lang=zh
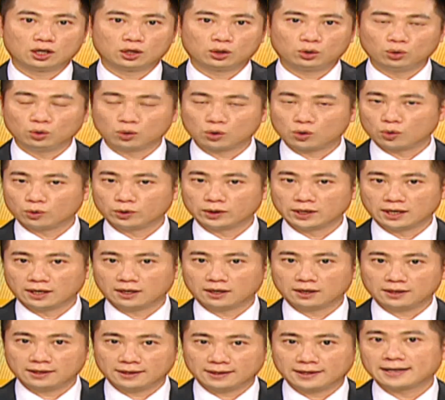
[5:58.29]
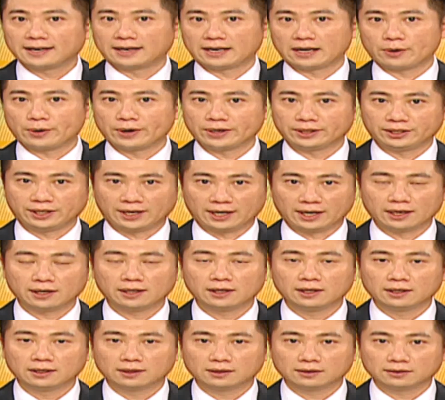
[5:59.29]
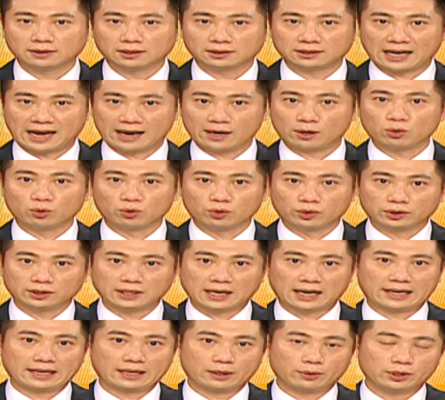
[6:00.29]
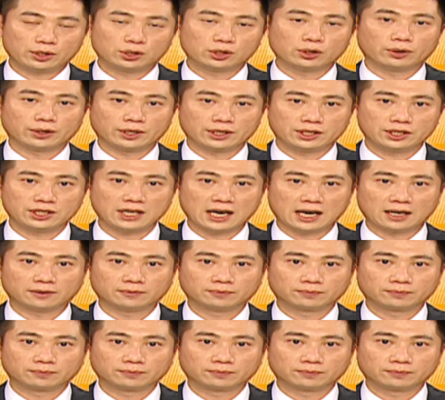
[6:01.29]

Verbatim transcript: 入股呢可能也会跌，那台股当然也会受影响。